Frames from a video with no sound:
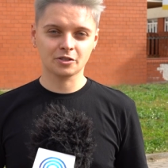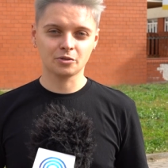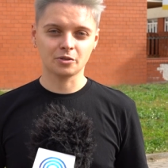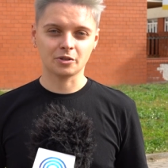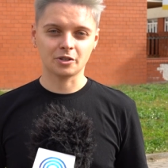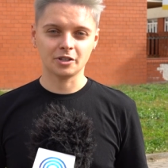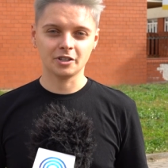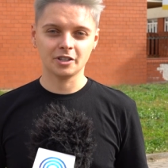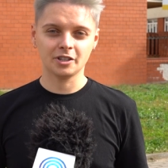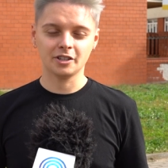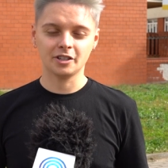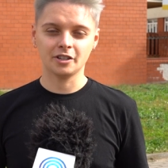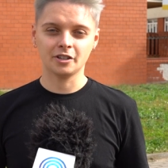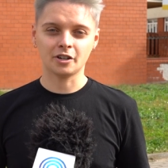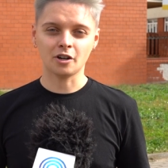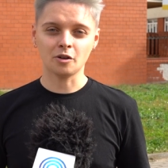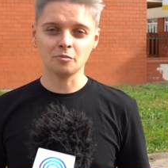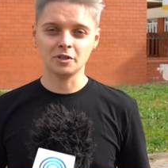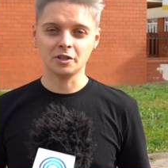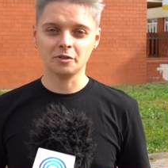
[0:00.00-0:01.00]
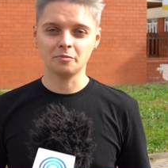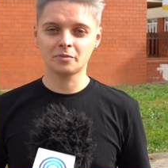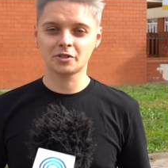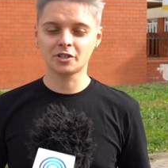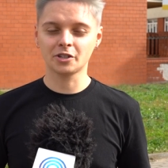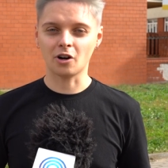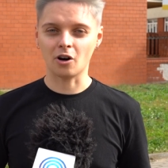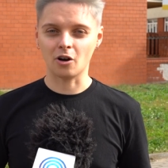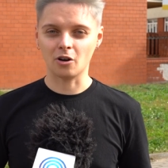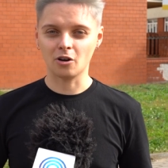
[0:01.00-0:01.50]
który e, robi
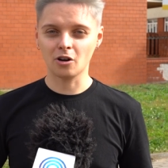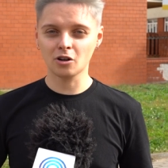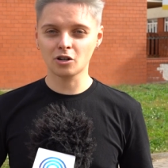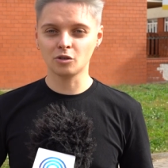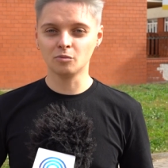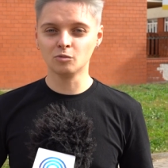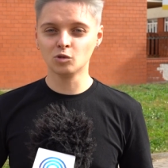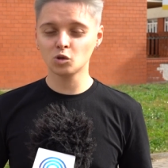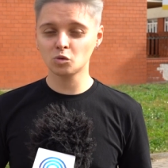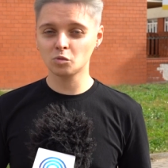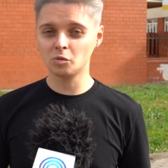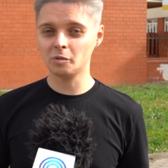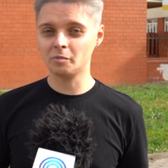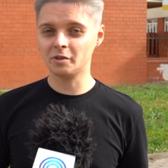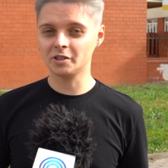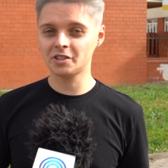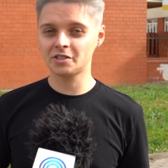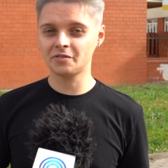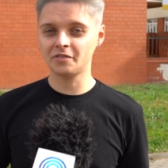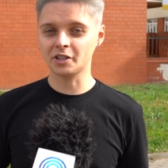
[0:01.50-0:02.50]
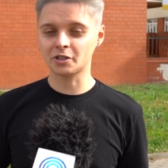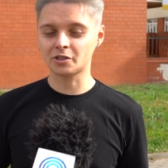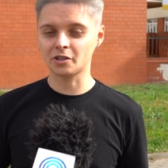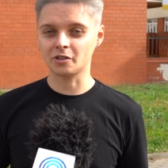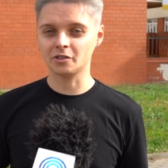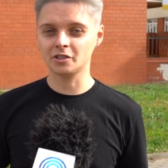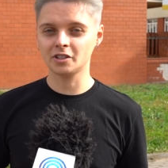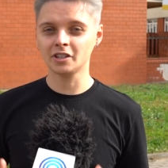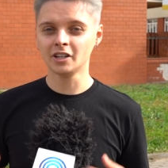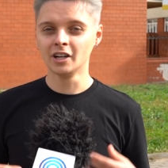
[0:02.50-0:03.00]
psycholog, mógłby być
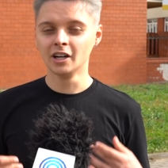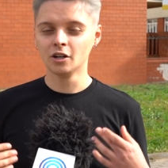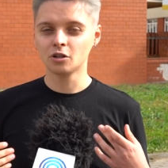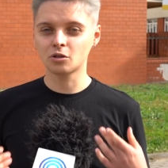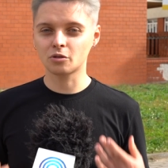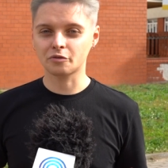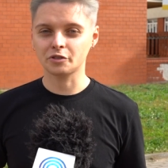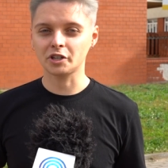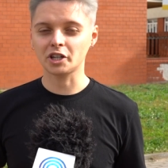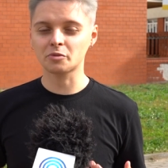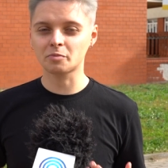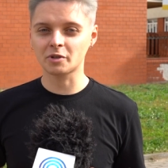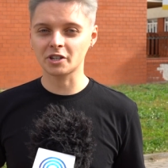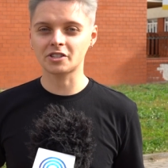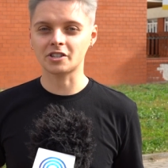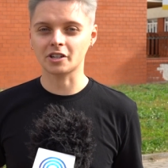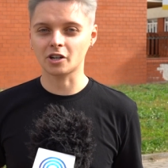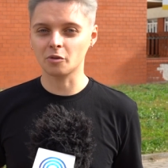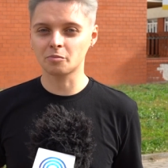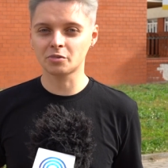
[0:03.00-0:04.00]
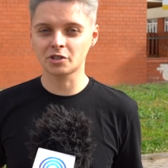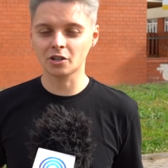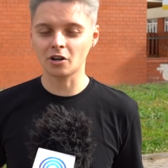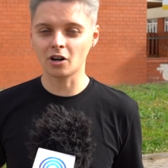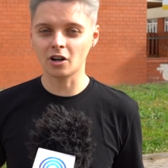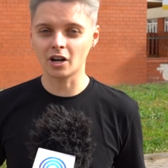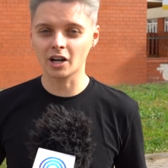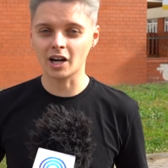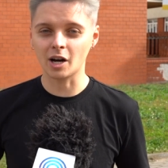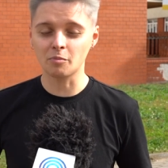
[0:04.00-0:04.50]
zwieńczony również przez tego
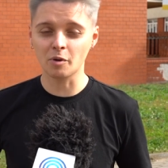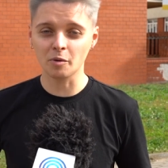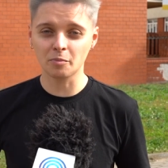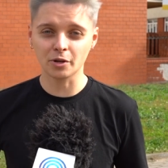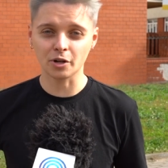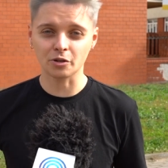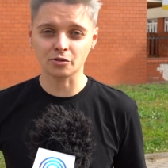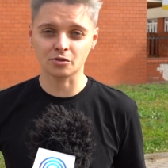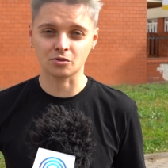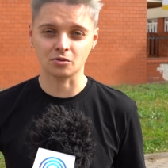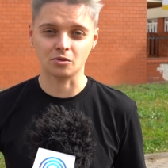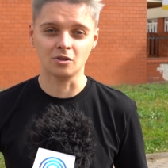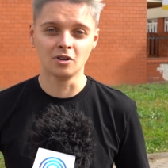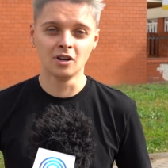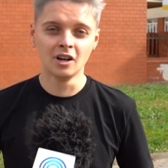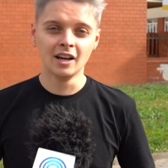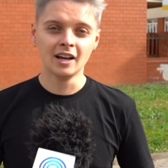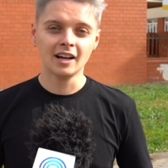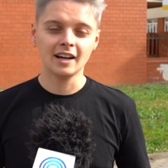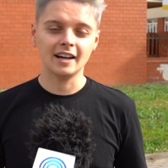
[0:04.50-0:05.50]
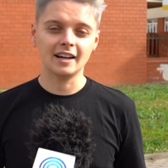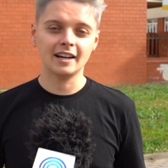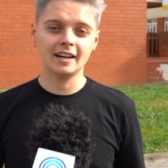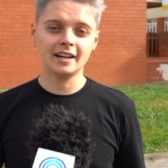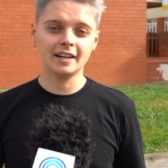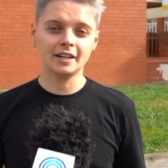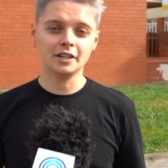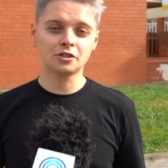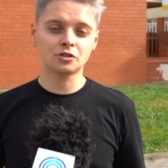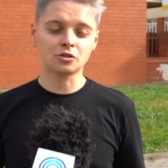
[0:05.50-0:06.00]
psychologa po prostu.
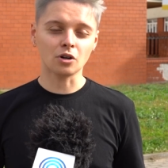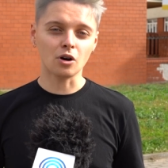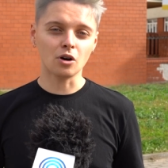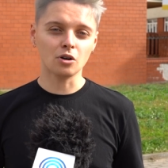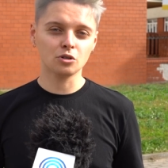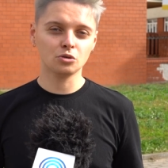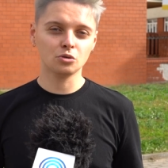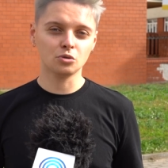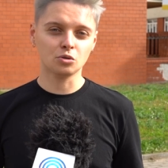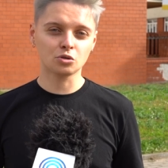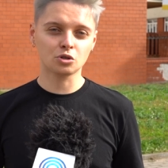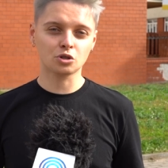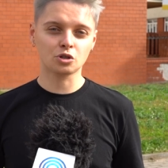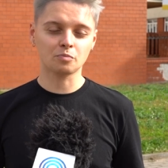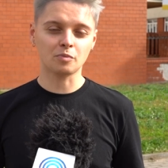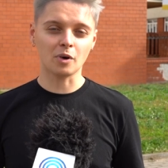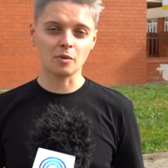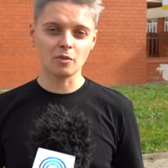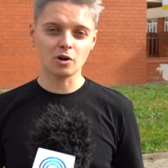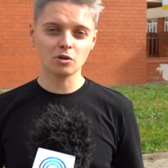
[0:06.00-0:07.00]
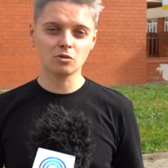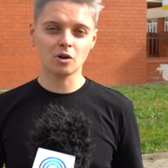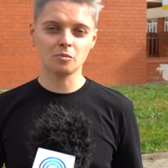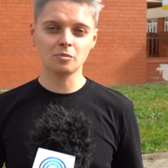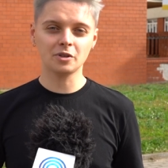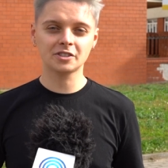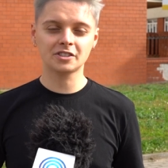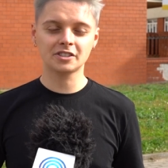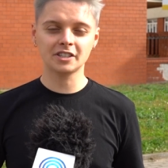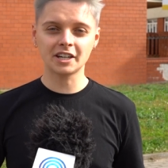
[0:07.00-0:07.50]
E, I to już
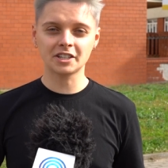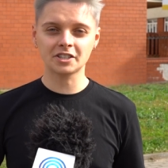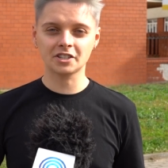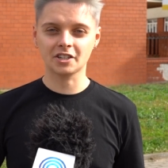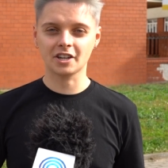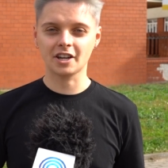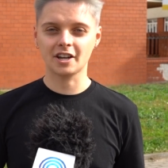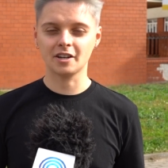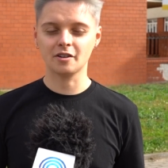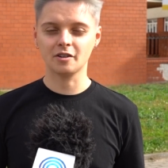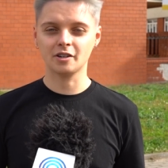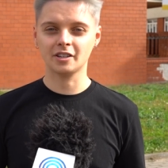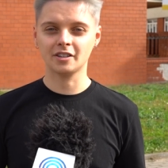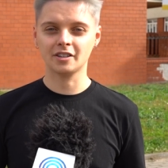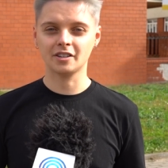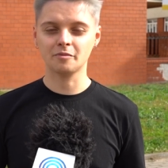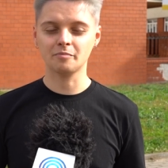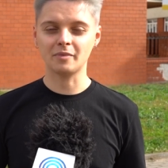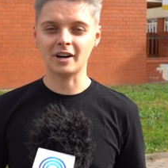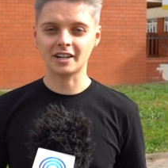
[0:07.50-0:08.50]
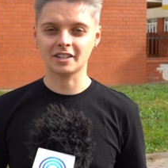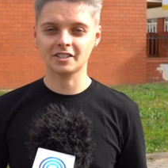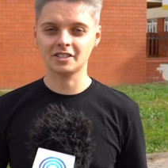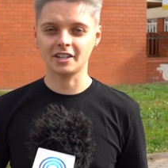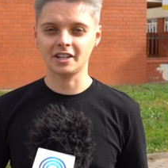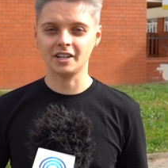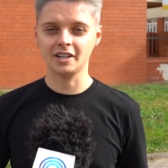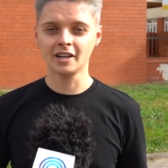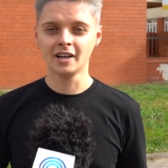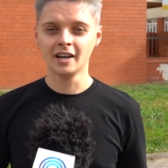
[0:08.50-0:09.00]
pomogłoby znacznie e,
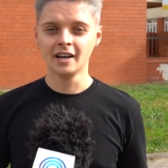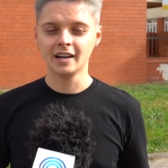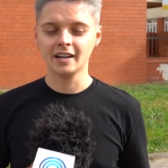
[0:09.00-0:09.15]
bardziej